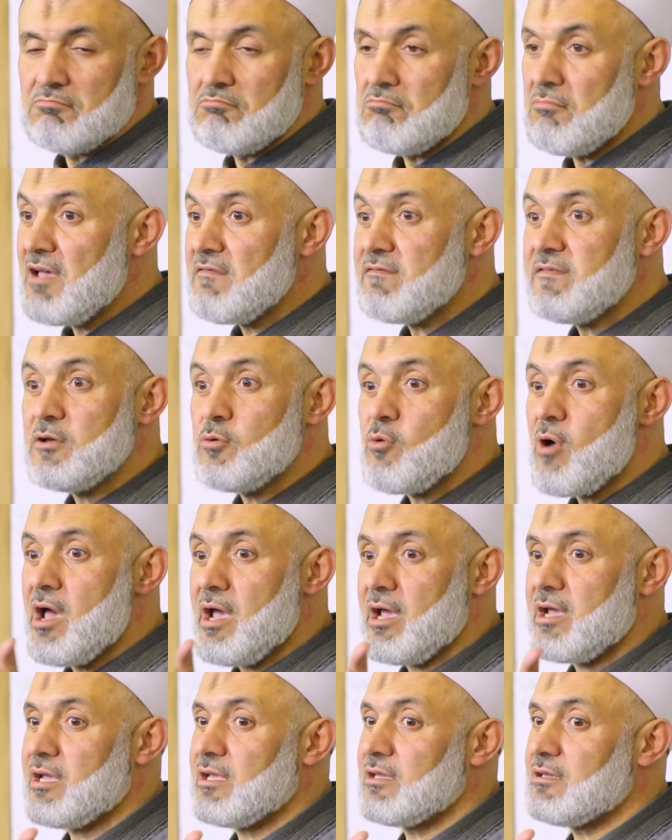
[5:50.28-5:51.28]
ما في
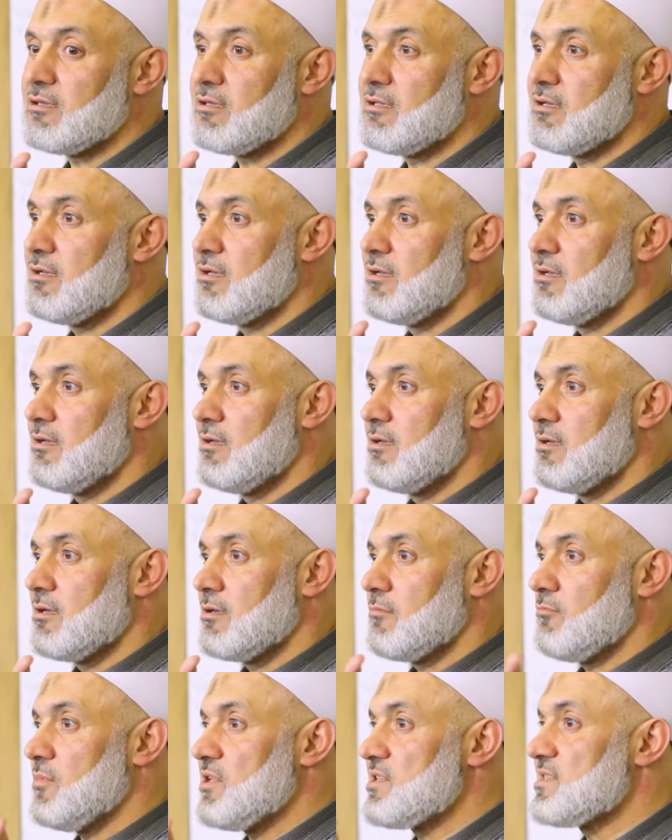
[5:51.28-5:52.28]
واحد
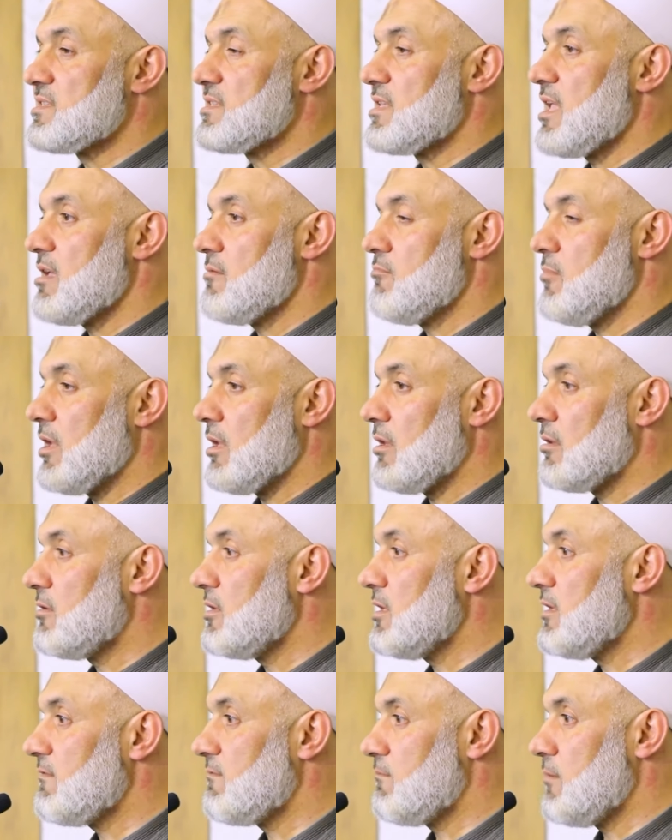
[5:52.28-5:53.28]
بيستقبل
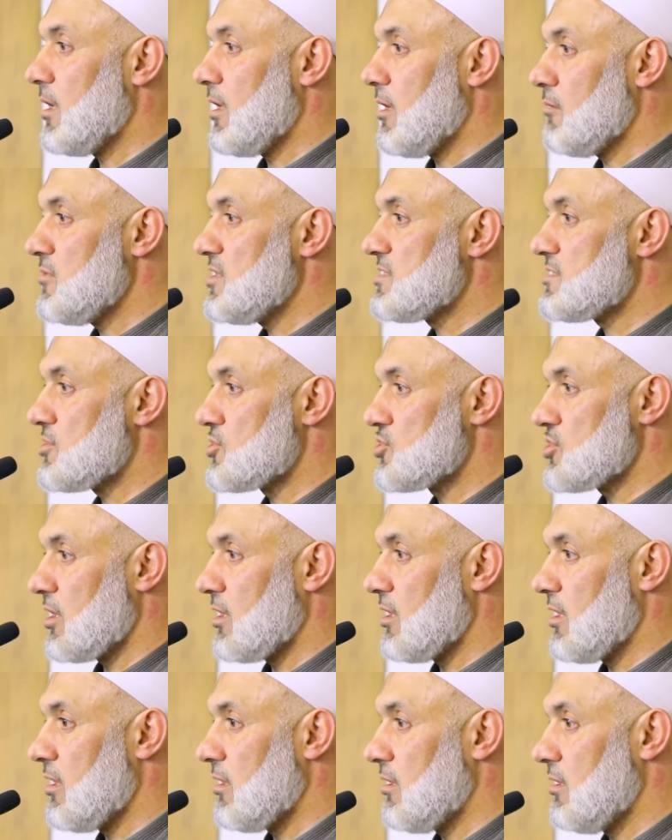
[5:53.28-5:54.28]
ضيف بالقميص
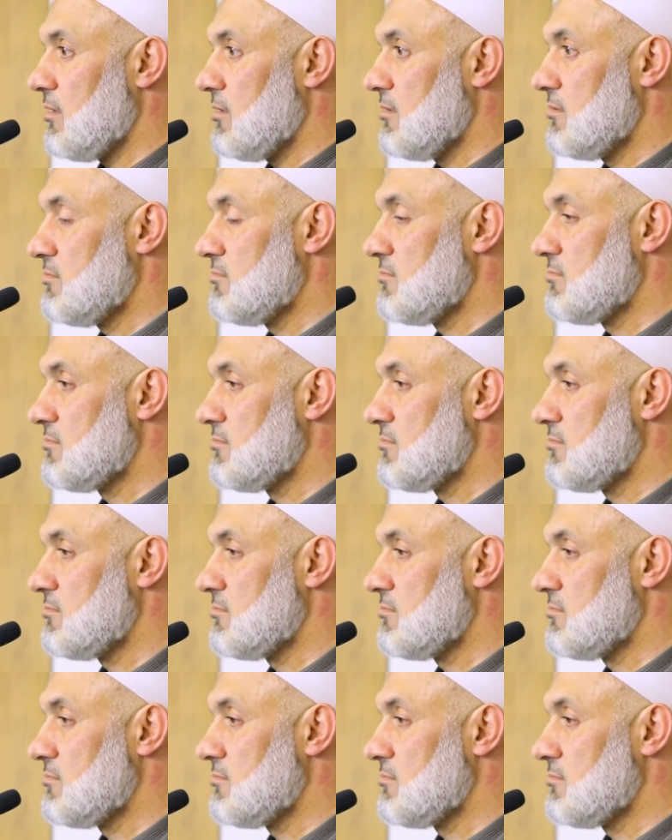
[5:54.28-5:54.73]
الشيال